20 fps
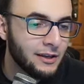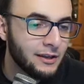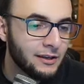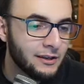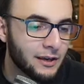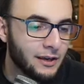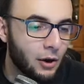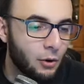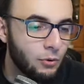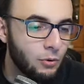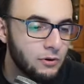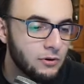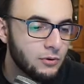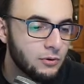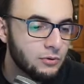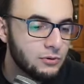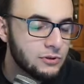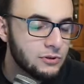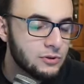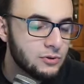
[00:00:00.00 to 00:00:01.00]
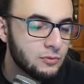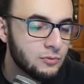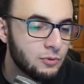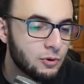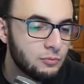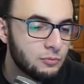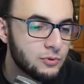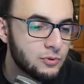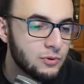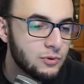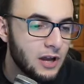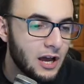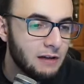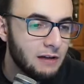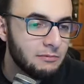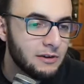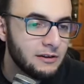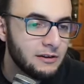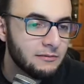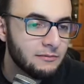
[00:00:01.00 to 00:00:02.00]
ja, ohne groß drum
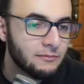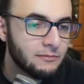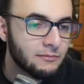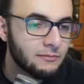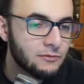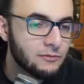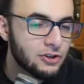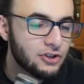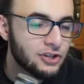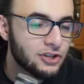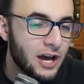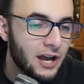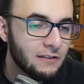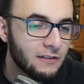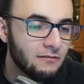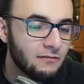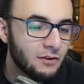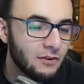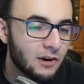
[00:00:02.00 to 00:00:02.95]
rumzulabern, starten wir doch